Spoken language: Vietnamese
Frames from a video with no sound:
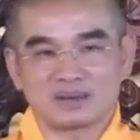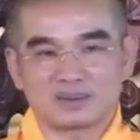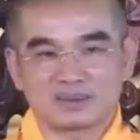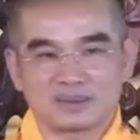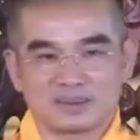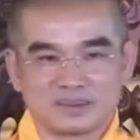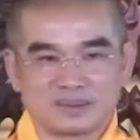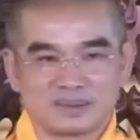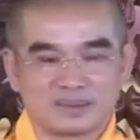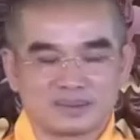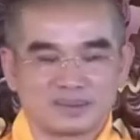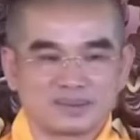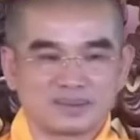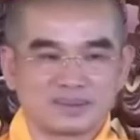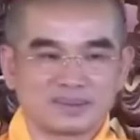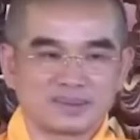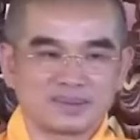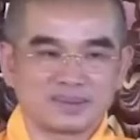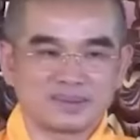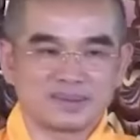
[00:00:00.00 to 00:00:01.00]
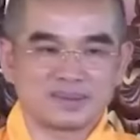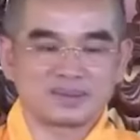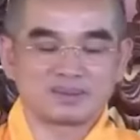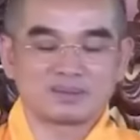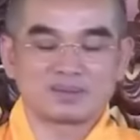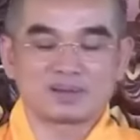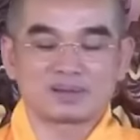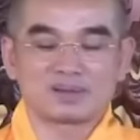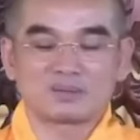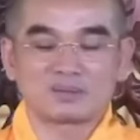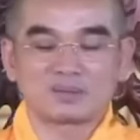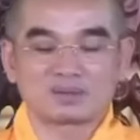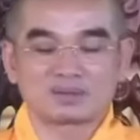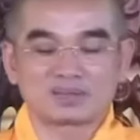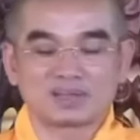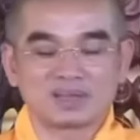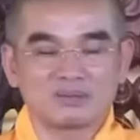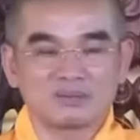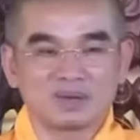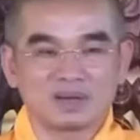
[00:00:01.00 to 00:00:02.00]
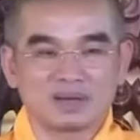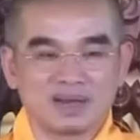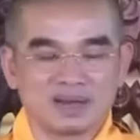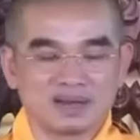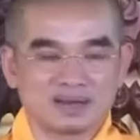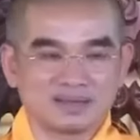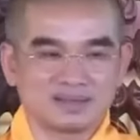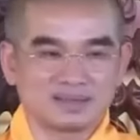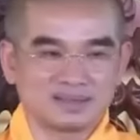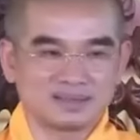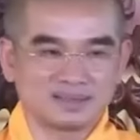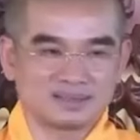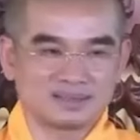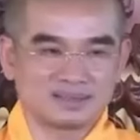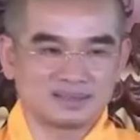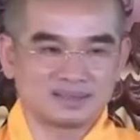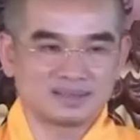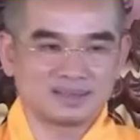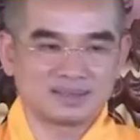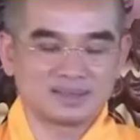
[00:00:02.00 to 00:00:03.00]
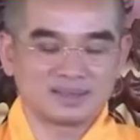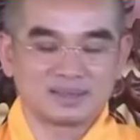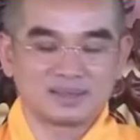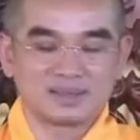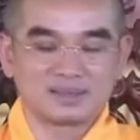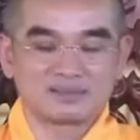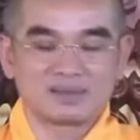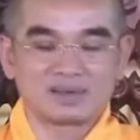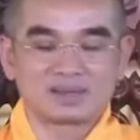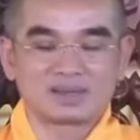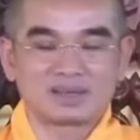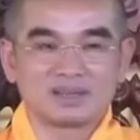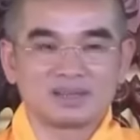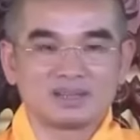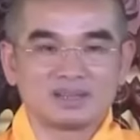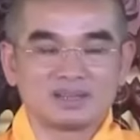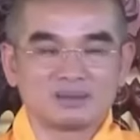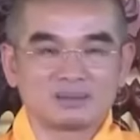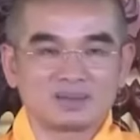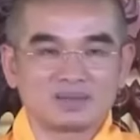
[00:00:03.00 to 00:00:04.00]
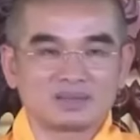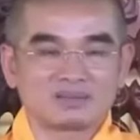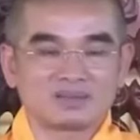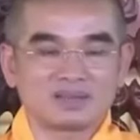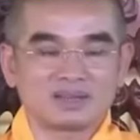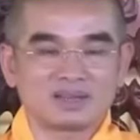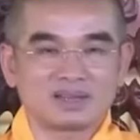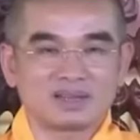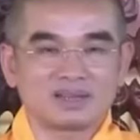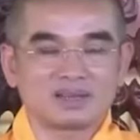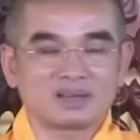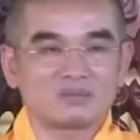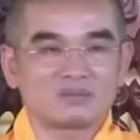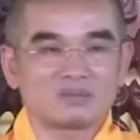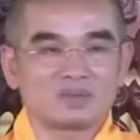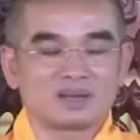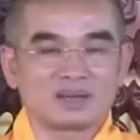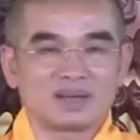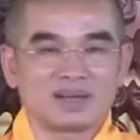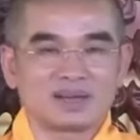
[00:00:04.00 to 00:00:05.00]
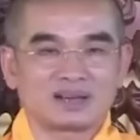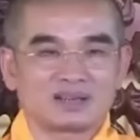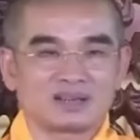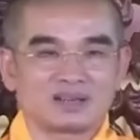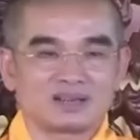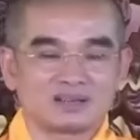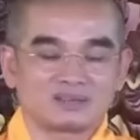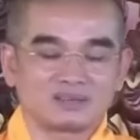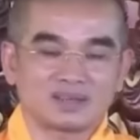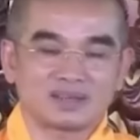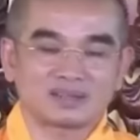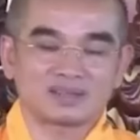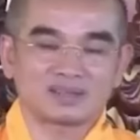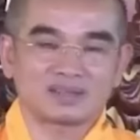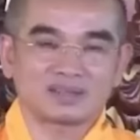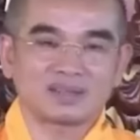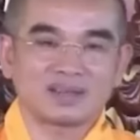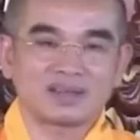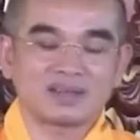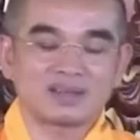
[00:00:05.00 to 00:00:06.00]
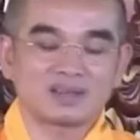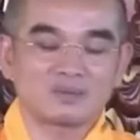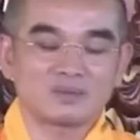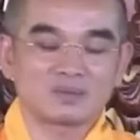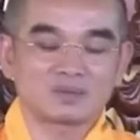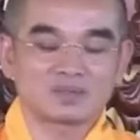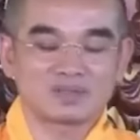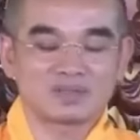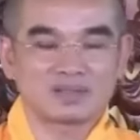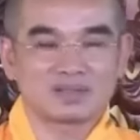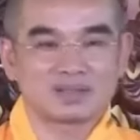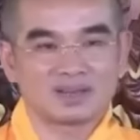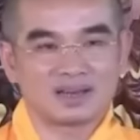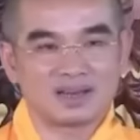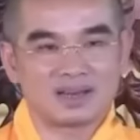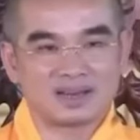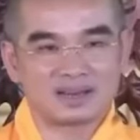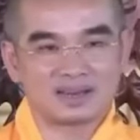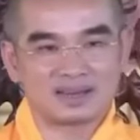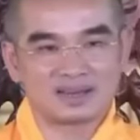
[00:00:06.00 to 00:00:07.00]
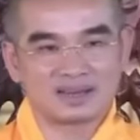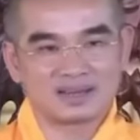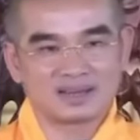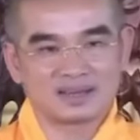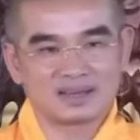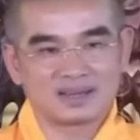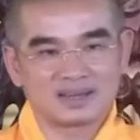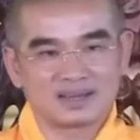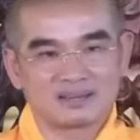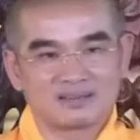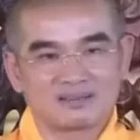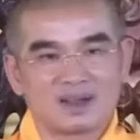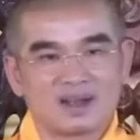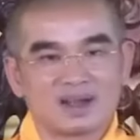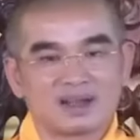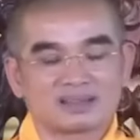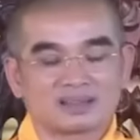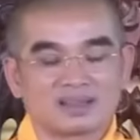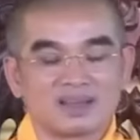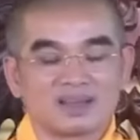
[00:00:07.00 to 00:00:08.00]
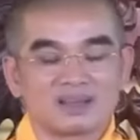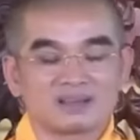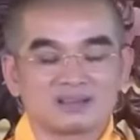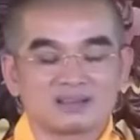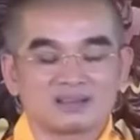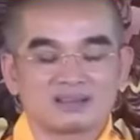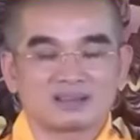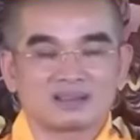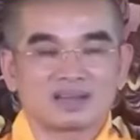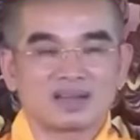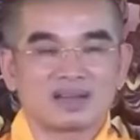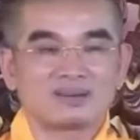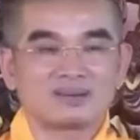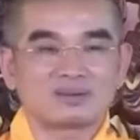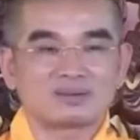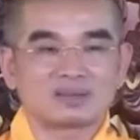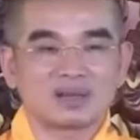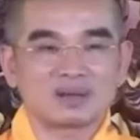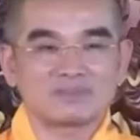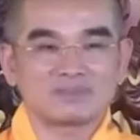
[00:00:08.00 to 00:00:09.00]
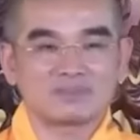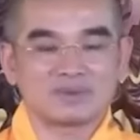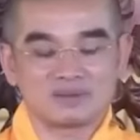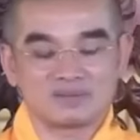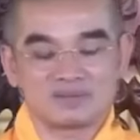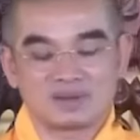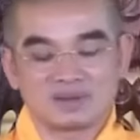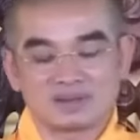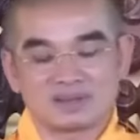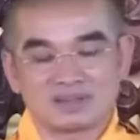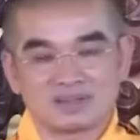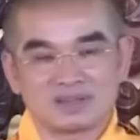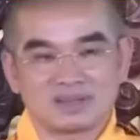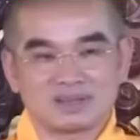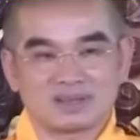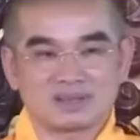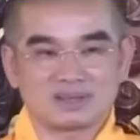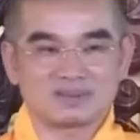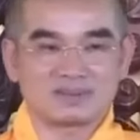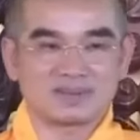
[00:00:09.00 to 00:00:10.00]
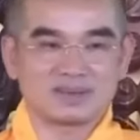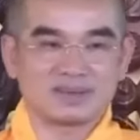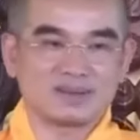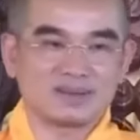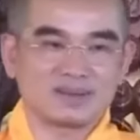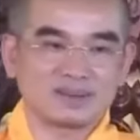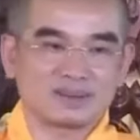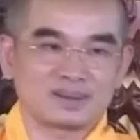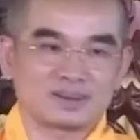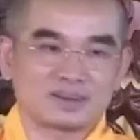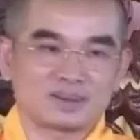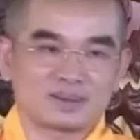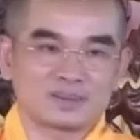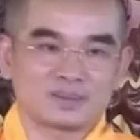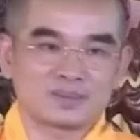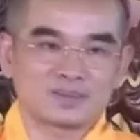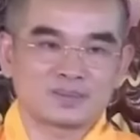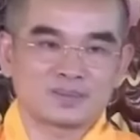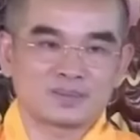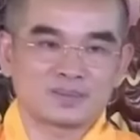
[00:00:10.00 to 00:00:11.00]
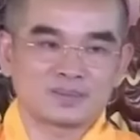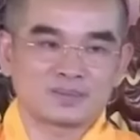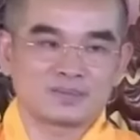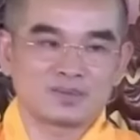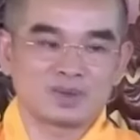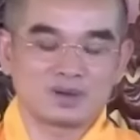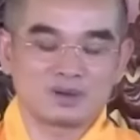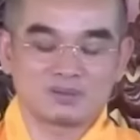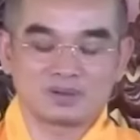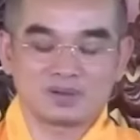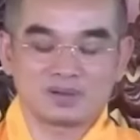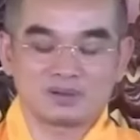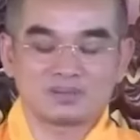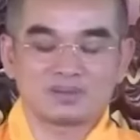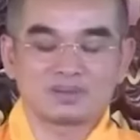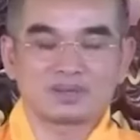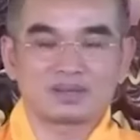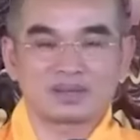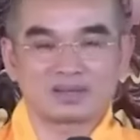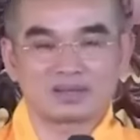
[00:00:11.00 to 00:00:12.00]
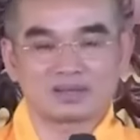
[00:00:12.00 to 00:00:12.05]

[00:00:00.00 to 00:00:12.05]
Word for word: Chúng ta không còn thấy bình đẳng nữa. Và khi mà chúng ta thấy không bình đẳng thì chúng ta sẽ thấy có một sự lệch lạc và thấy có sự cao thấp để phân chia trong đó, và lúc đó phước lành chúng ta nó sẽ bị mất.